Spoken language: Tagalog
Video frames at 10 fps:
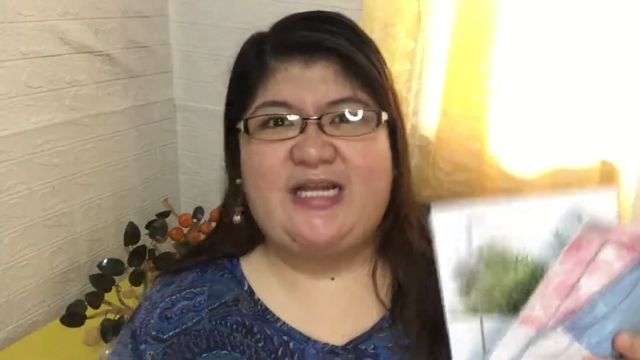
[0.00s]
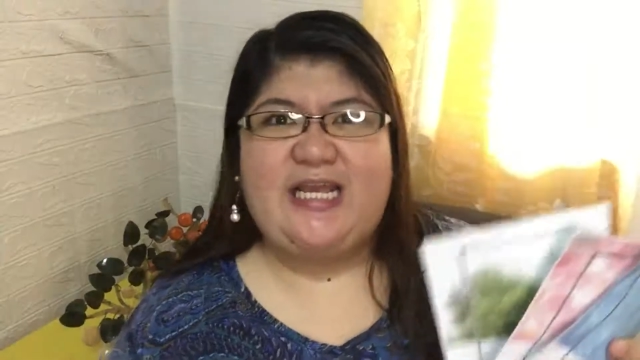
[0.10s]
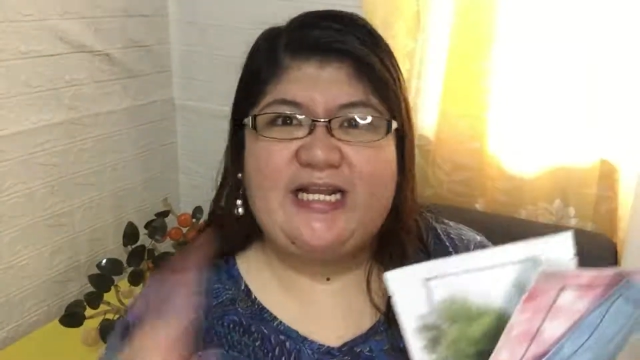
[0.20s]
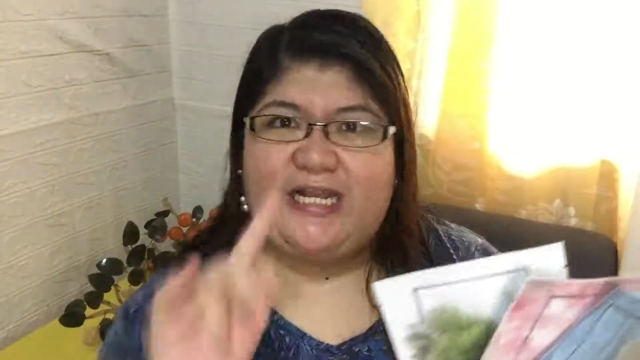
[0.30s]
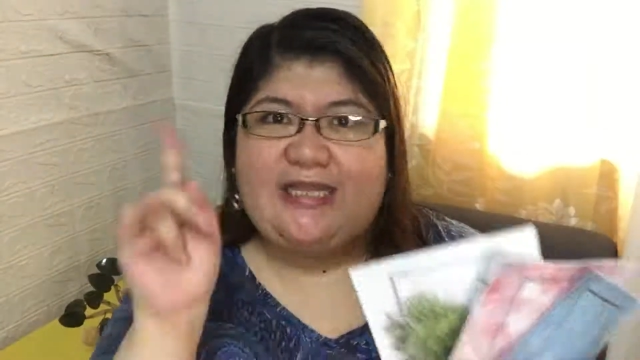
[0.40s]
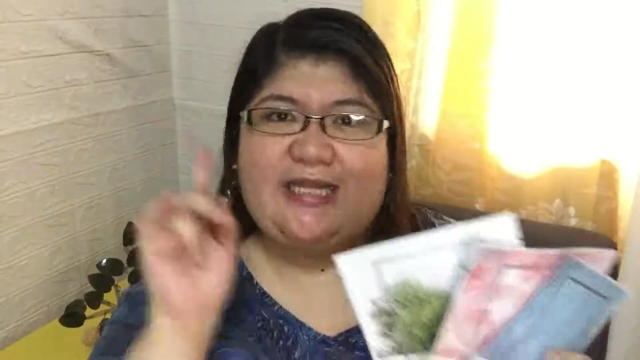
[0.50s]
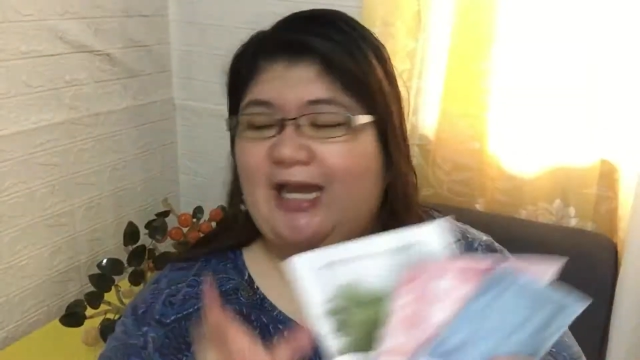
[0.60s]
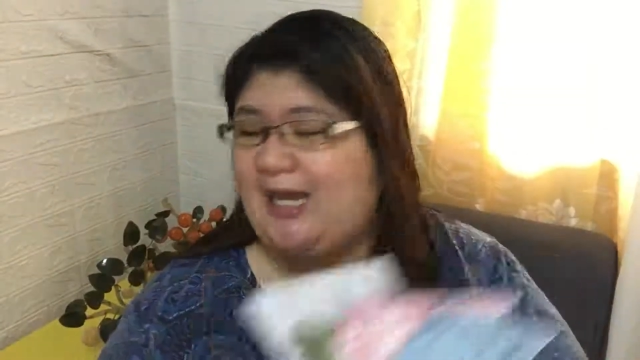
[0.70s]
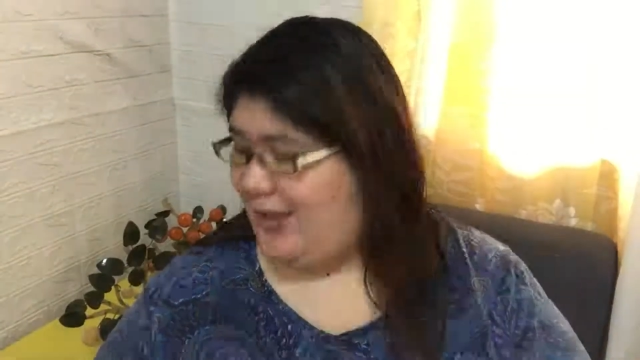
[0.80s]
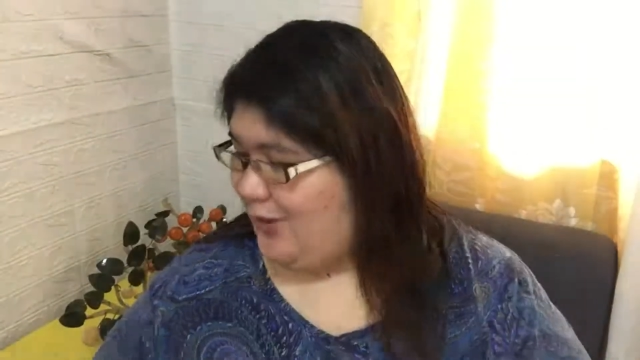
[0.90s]
click-click na
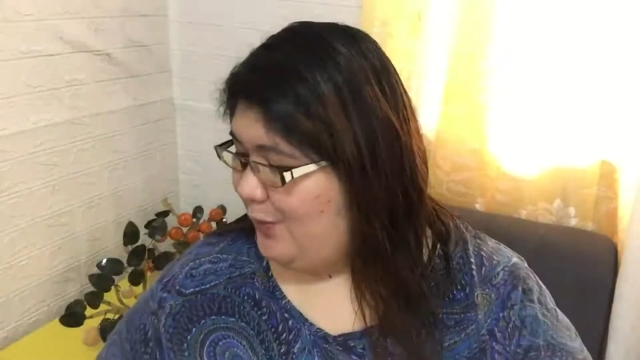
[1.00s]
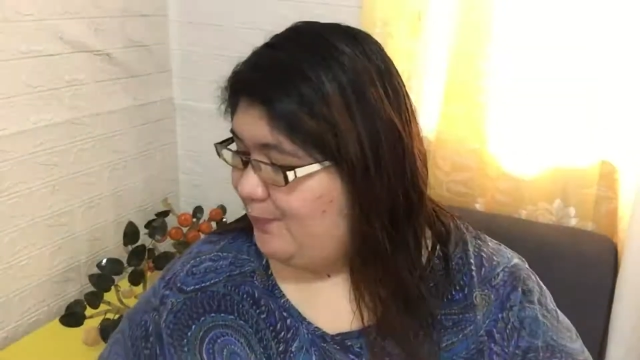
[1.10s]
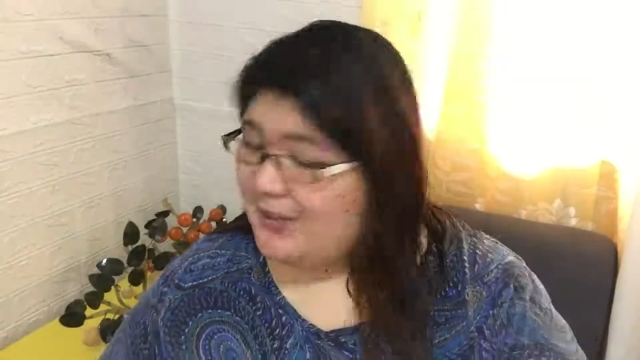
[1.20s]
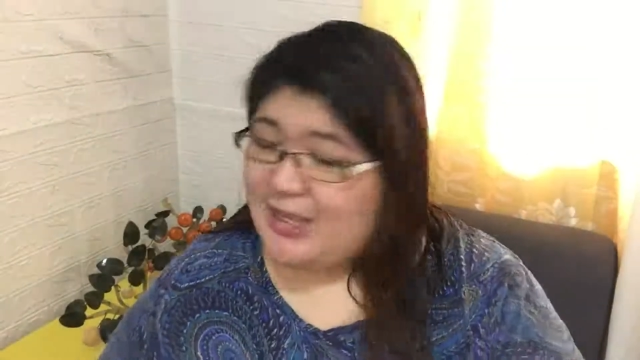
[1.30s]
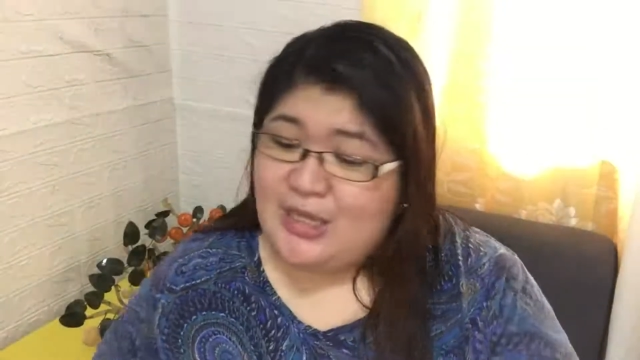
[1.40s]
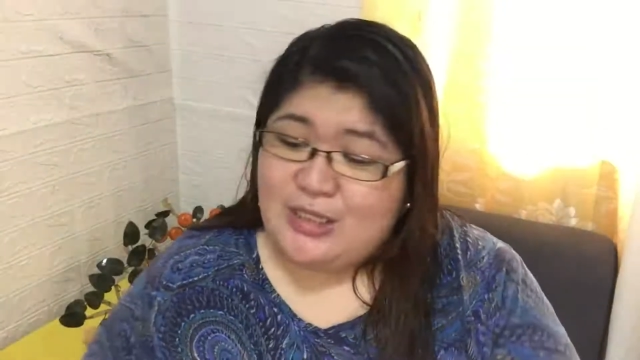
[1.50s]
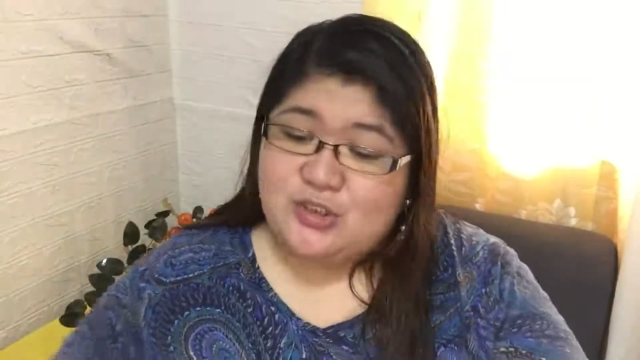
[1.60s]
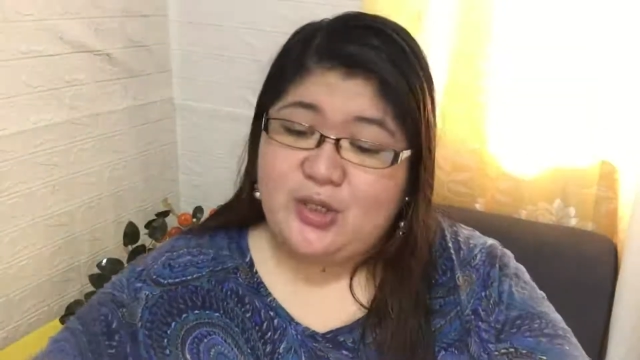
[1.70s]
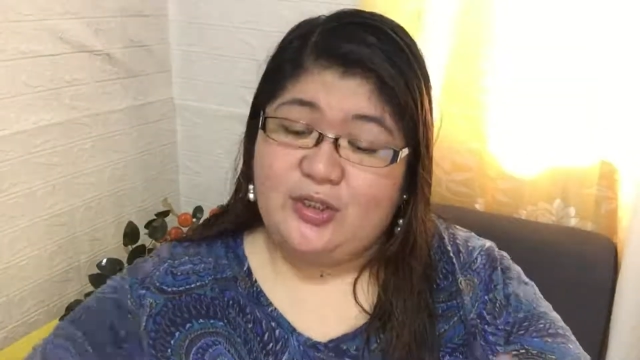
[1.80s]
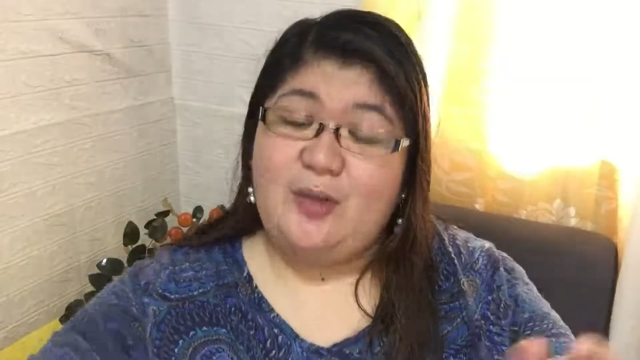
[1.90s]
lang kayo.
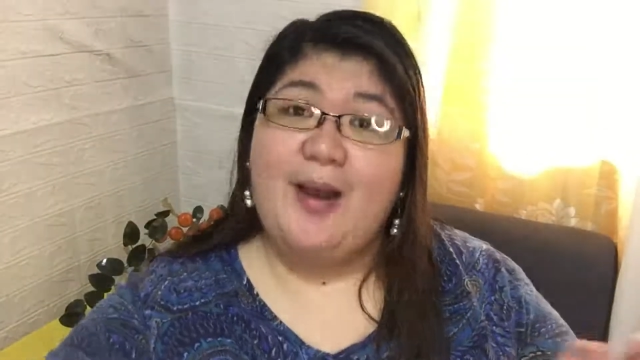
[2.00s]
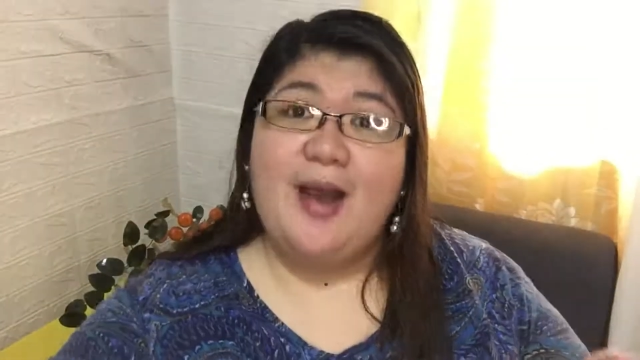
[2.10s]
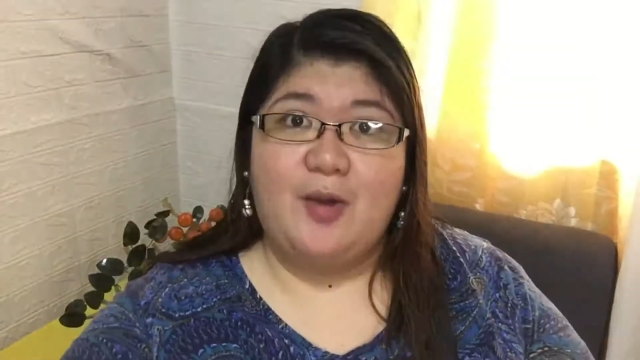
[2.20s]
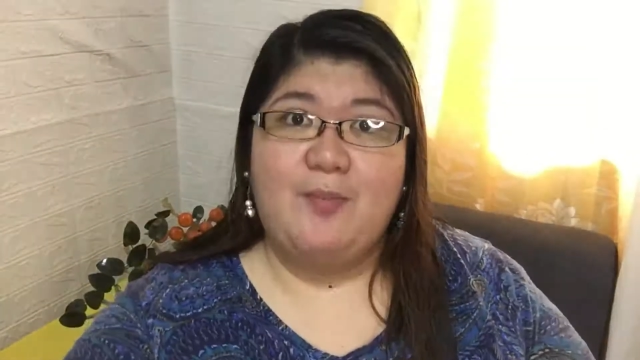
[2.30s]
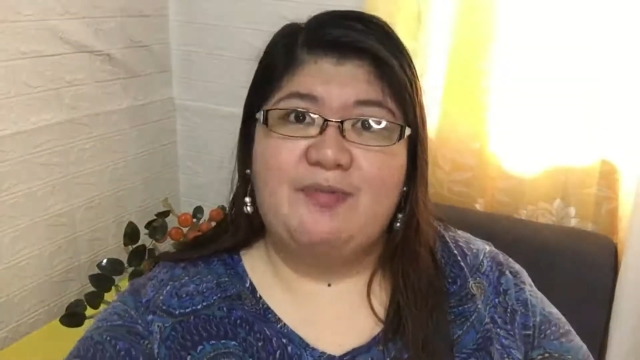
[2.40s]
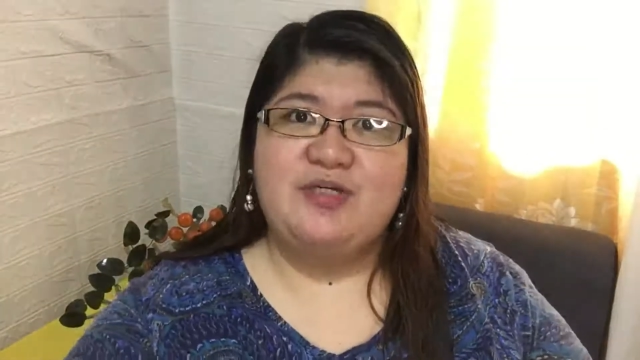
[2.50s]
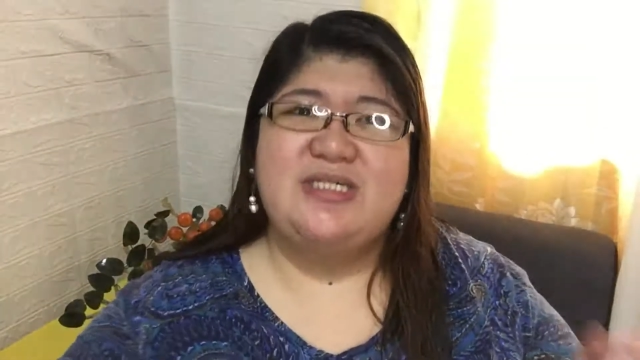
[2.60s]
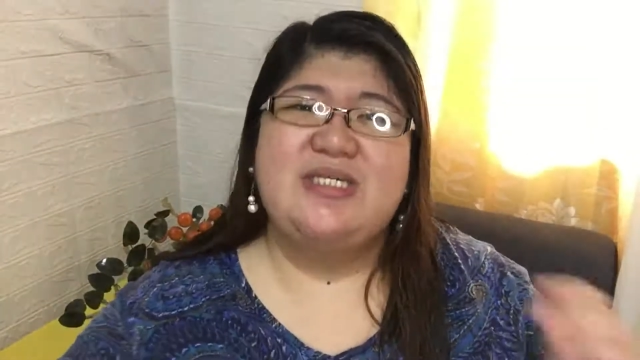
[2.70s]
So ito mga kamamshi,